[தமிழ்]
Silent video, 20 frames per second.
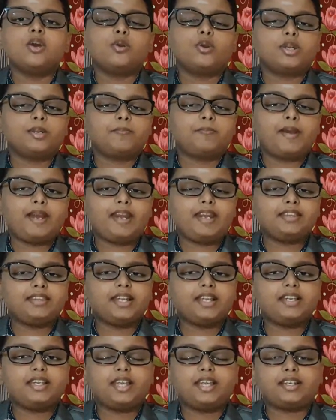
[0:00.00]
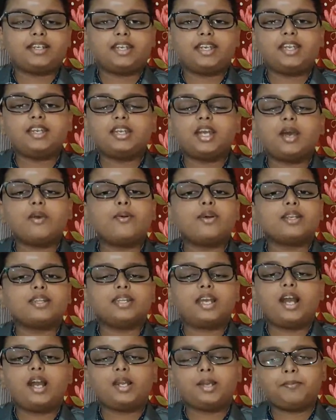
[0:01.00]
ஒரு பழத்தை நீட்டி நான் ஒரு
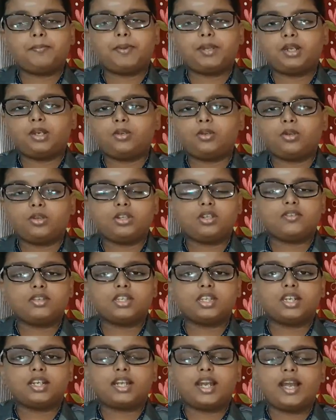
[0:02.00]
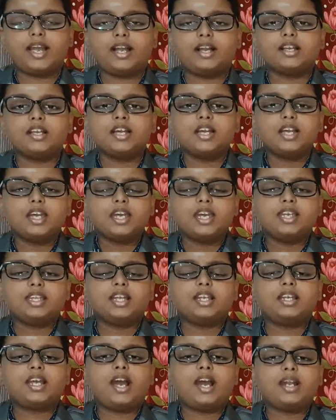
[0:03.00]
ஞானப்பழம் கொண்டு வந்திருக்கேன்
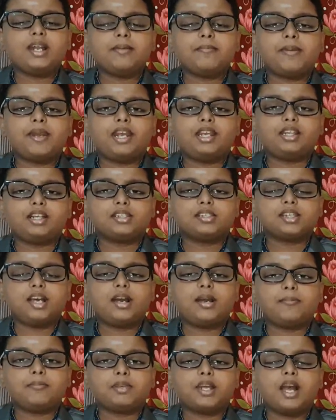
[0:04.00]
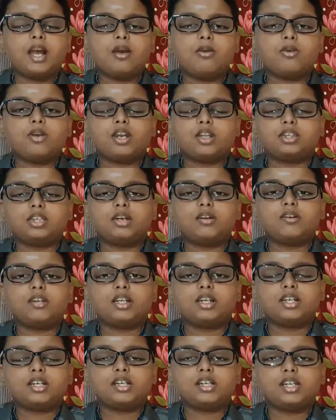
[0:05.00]
இந்த ஞானப்பழத்தை சாப்பிட்டா
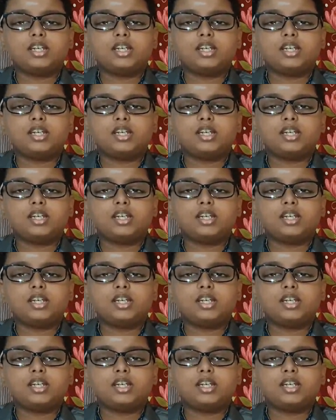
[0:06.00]
ஒருத்தவங்களுக்கு